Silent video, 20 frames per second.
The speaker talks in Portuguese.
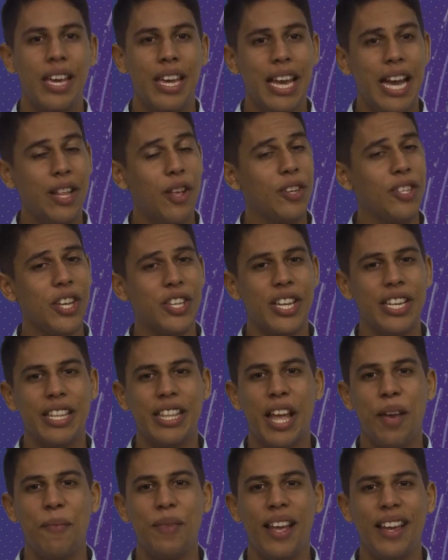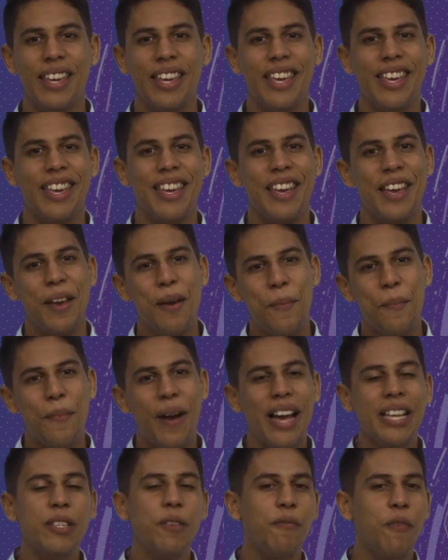E a nossa agenda termina aqui.
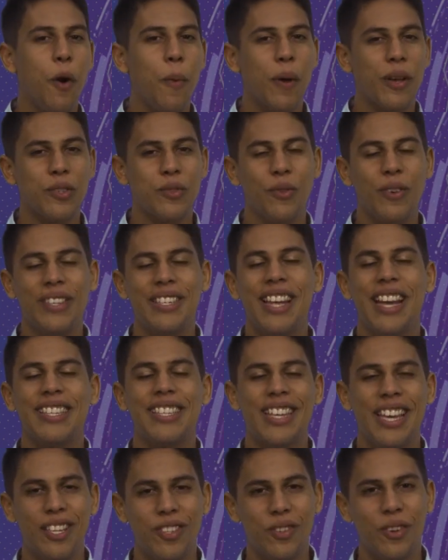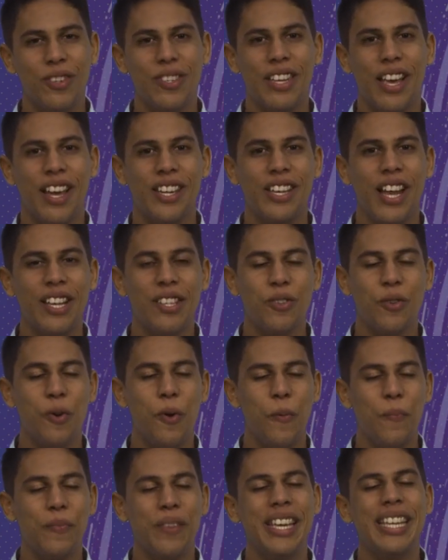Mais informações nas redes sociais da
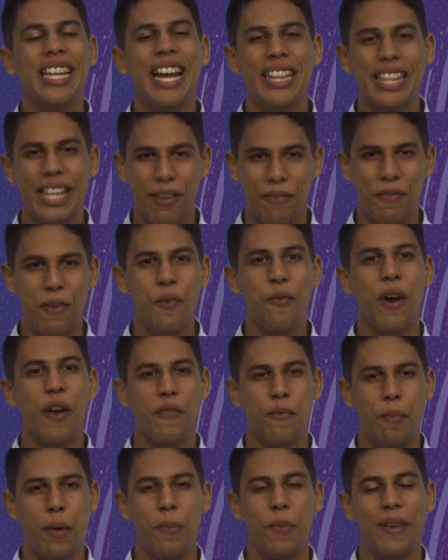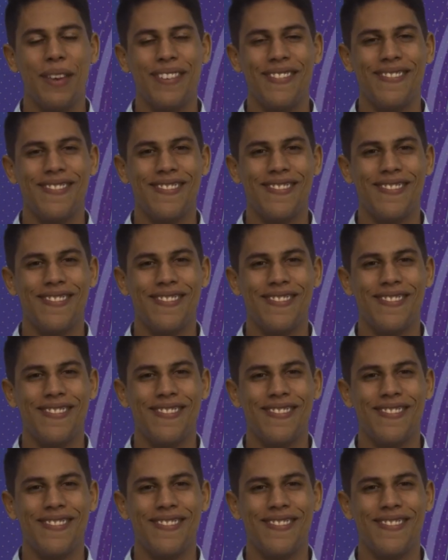Ascom e da TV UFPB.